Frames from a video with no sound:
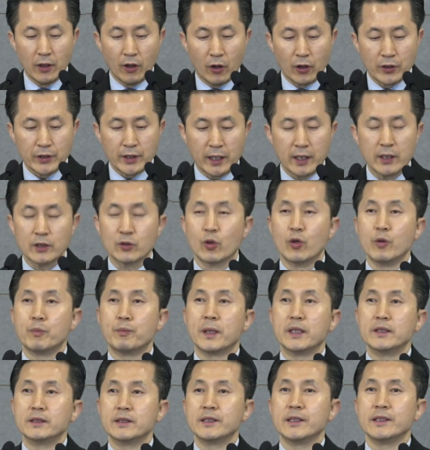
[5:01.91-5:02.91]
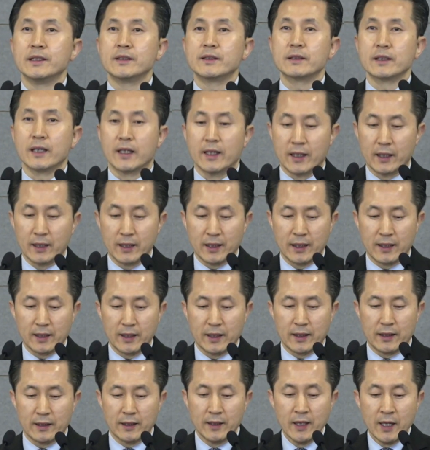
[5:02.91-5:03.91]
언약의 돌판들이
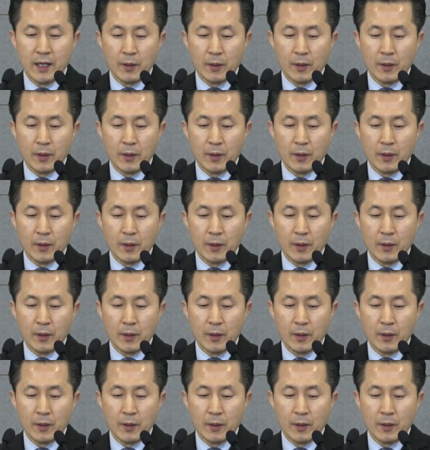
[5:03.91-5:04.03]
있다.